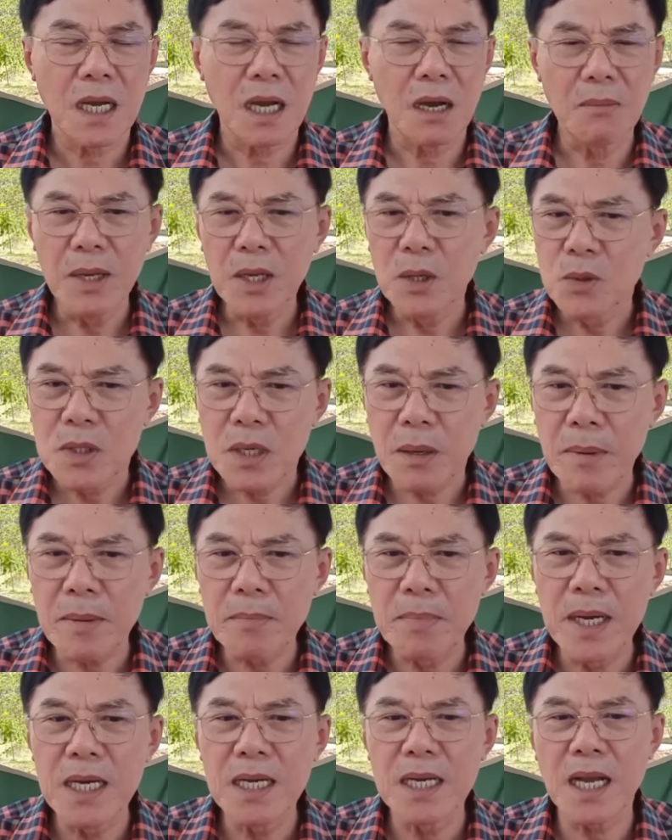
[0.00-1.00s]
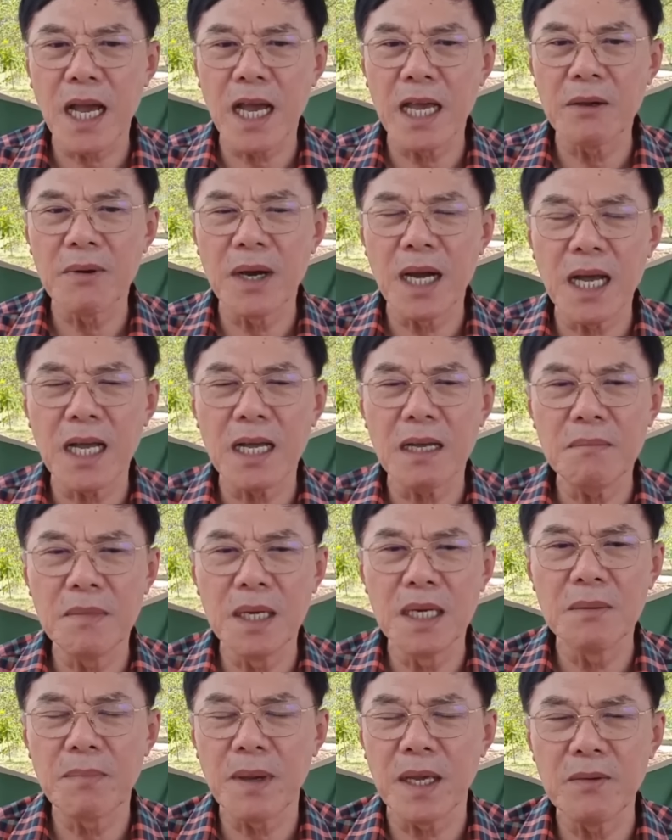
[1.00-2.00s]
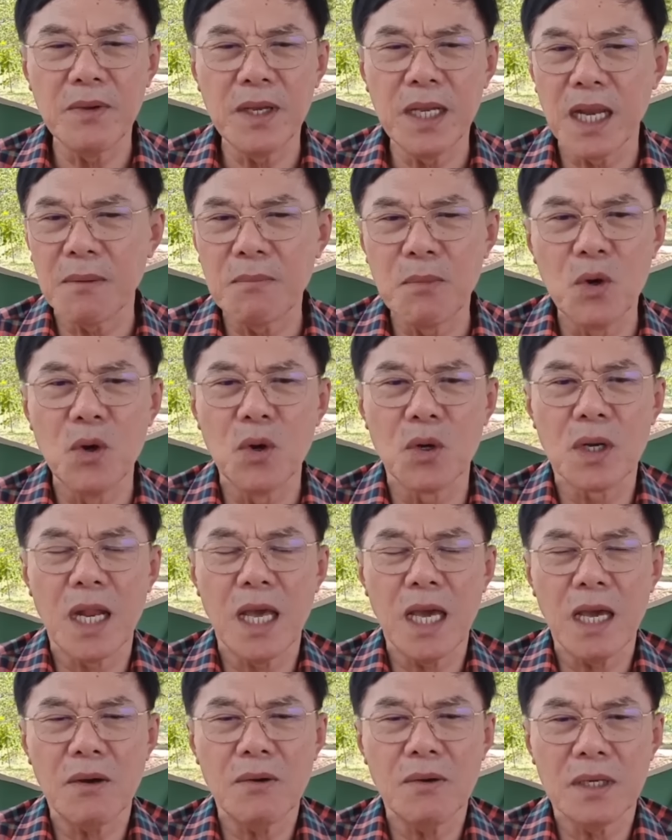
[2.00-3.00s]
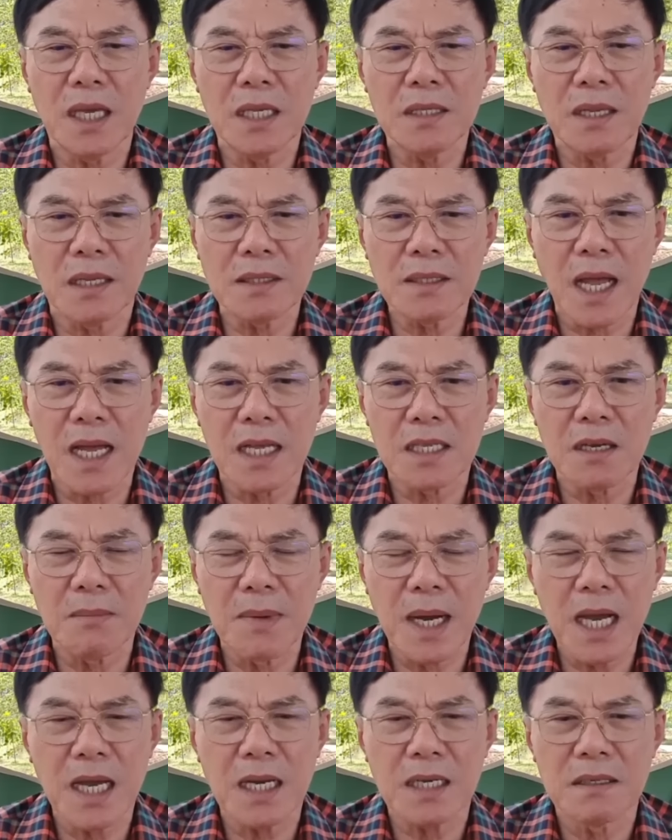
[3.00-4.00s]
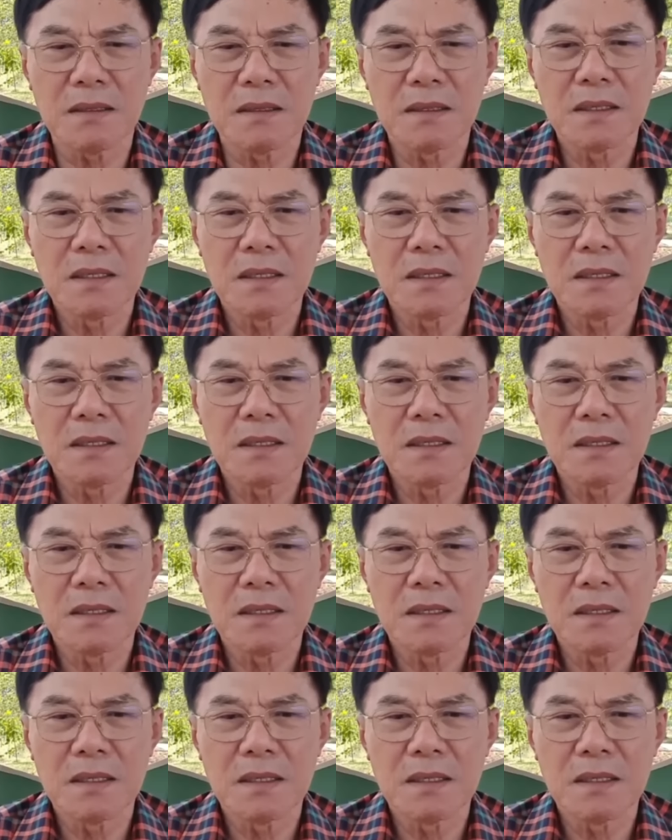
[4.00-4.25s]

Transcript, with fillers: เขาไม่รู้จะไปพึ่งใครว่า มึงเป็นวีรบุรุษแล้วในสายตาชาวบ้าน